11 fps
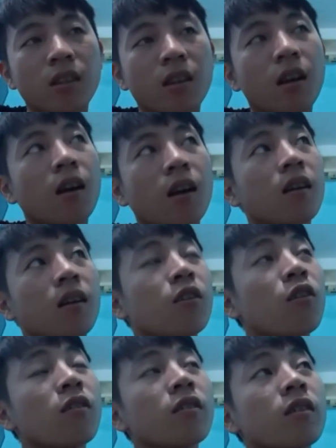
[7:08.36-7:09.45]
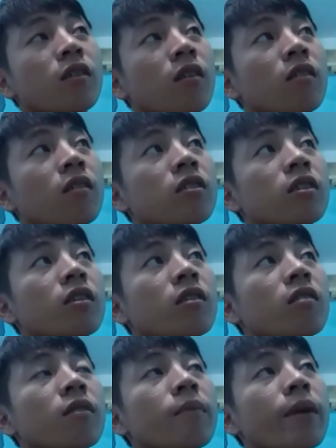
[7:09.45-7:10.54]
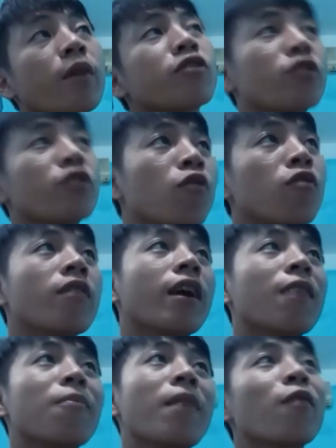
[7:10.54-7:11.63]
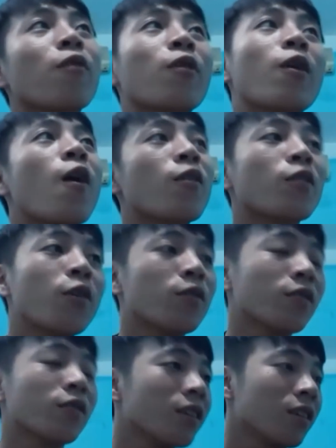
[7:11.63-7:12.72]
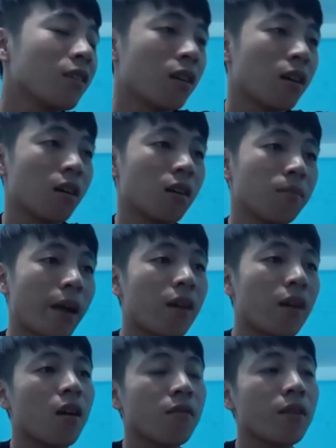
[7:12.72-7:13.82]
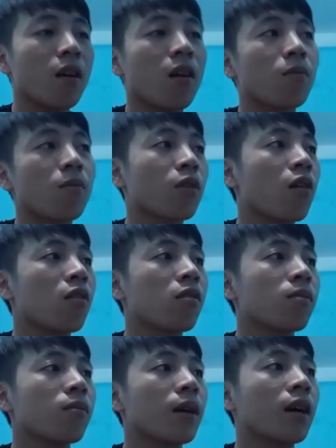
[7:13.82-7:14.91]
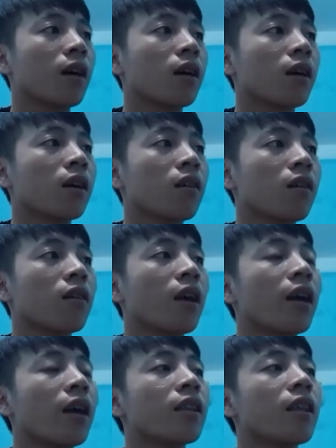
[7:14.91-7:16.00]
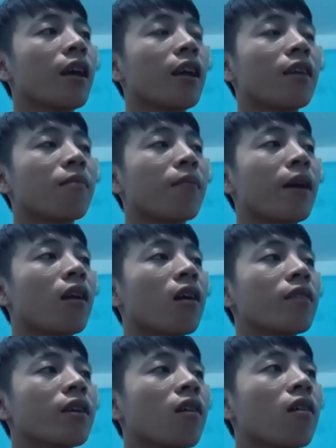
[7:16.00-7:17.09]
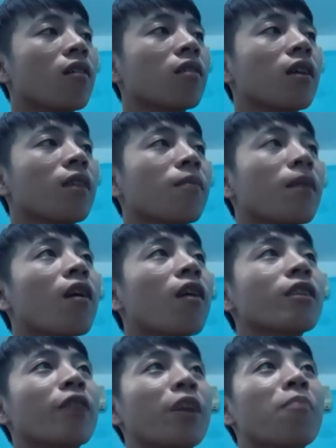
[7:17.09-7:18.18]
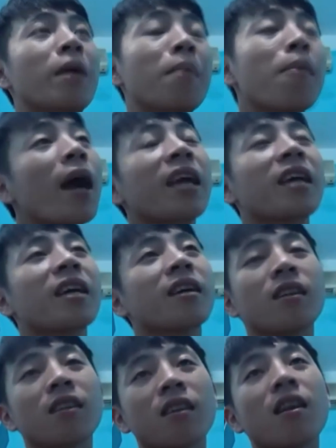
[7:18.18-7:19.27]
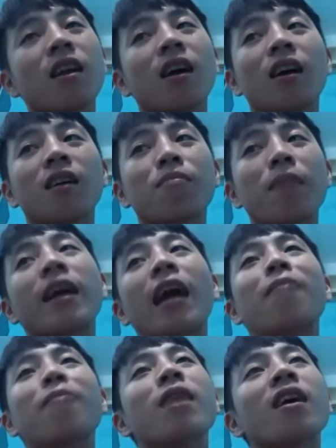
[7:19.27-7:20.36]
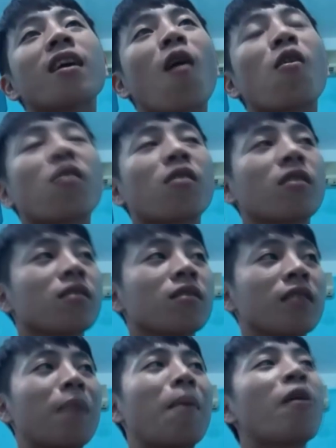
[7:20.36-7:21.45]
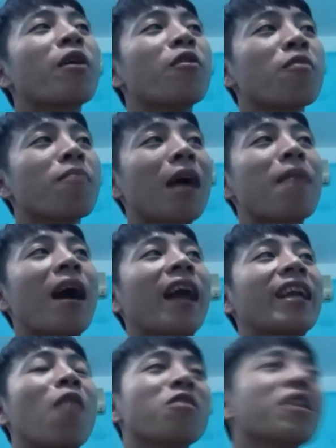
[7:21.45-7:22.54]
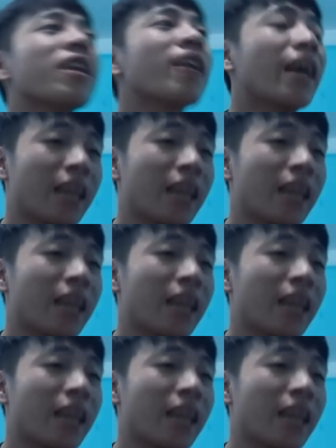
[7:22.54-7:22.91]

à, ờ, đớt con con xin thương với mấy cô chú và cả má của con luôn à, má có nói với con một câu mà con nghĩ như thế này là má nói với con là má nói theo kiểu mỉa mai tức là má cảm ơn con đã báo hiếu cho má bằng hành động như thế này